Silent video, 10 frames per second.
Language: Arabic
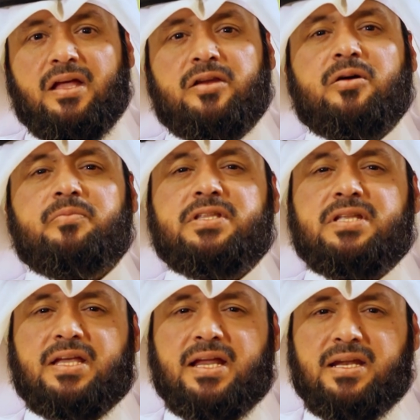اليوم
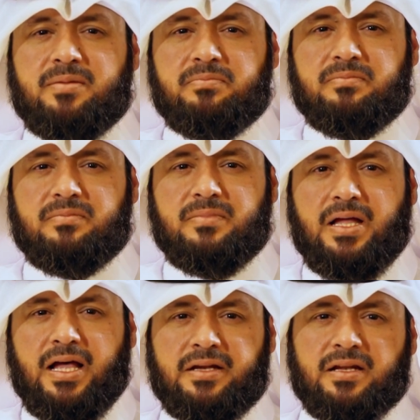بنتكلم
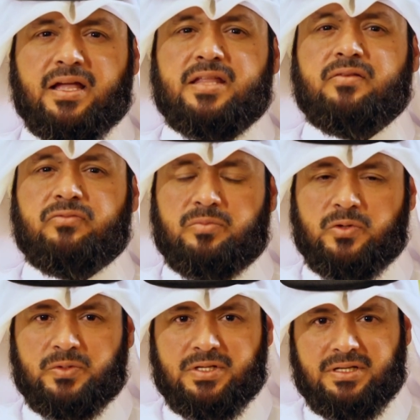عن الخدم في
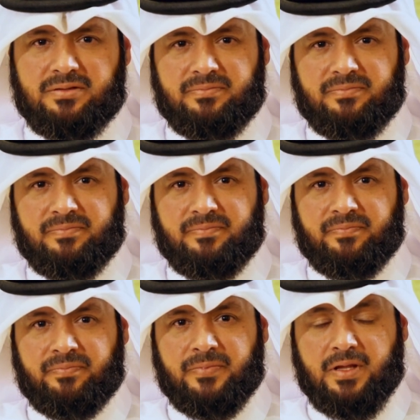بيوتنا.
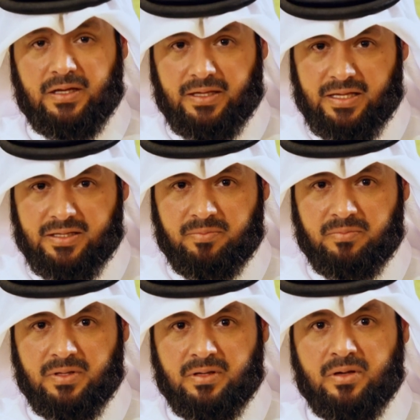الخدم
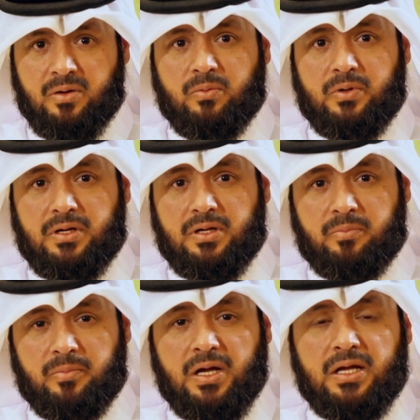
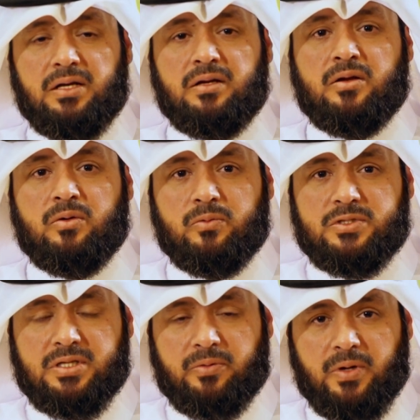والعمال
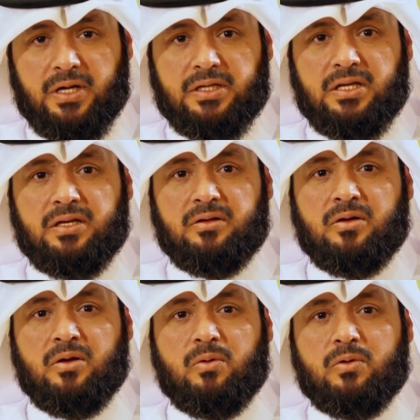والسواقين
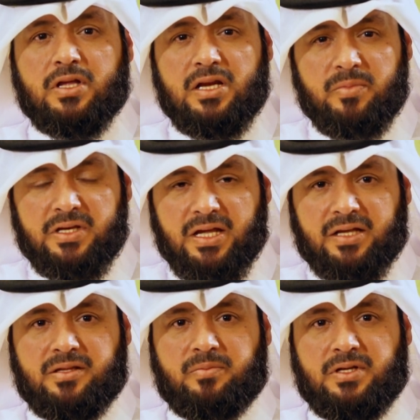وكل من
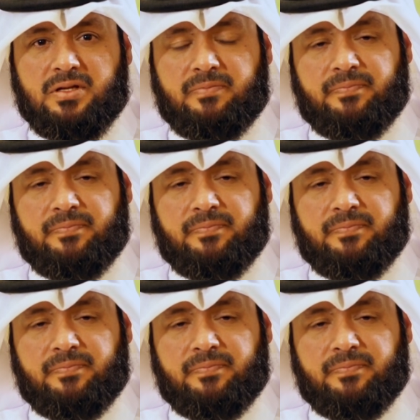يخدمنا.